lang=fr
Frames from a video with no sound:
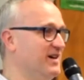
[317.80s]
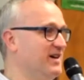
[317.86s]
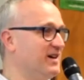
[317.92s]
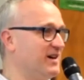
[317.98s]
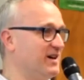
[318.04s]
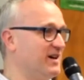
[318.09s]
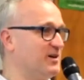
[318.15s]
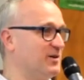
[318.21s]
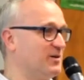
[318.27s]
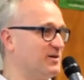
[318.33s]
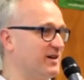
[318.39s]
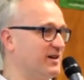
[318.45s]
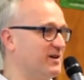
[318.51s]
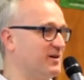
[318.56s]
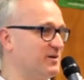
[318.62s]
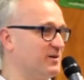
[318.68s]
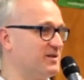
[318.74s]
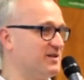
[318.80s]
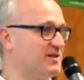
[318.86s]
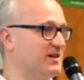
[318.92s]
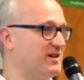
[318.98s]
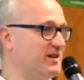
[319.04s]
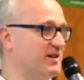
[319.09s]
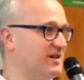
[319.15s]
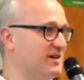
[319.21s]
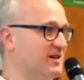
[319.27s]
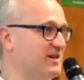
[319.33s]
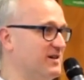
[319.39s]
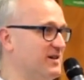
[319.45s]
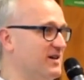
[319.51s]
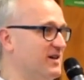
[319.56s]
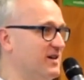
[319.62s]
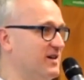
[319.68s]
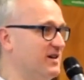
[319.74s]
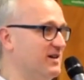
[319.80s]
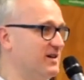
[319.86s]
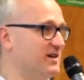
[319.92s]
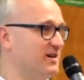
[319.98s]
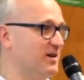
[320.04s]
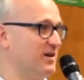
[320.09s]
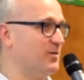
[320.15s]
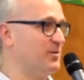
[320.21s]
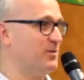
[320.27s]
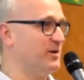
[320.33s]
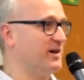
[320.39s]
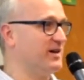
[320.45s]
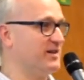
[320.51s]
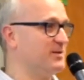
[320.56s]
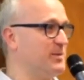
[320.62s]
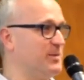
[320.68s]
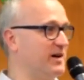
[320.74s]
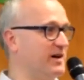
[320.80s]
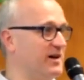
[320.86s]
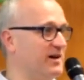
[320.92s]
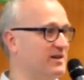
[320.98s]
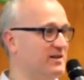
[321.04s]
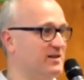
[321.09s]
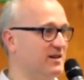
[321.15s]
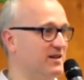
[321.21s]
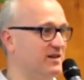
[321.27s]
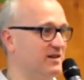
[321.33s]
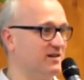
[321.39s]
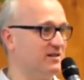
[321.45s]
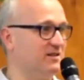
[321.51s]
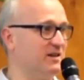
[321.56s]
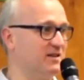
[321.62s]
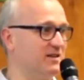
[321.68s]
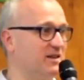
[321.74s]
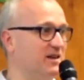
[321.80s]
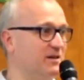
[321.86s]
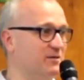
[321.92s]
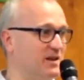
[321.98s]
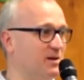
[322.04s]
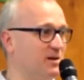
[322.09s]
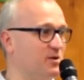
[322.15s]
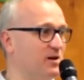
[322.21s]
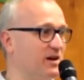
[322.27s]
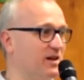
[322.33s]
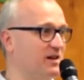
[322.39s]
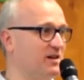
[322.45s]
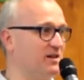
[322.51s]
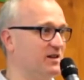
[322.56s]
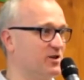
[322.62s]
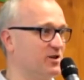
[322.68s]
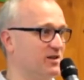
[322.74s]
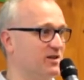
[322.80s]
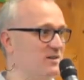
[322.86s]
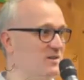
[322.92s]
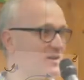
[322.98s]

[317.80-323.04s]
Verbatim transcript: quelles conséquences euh, euh, on peut espérer de, ce qui est finalement écrit déjà dans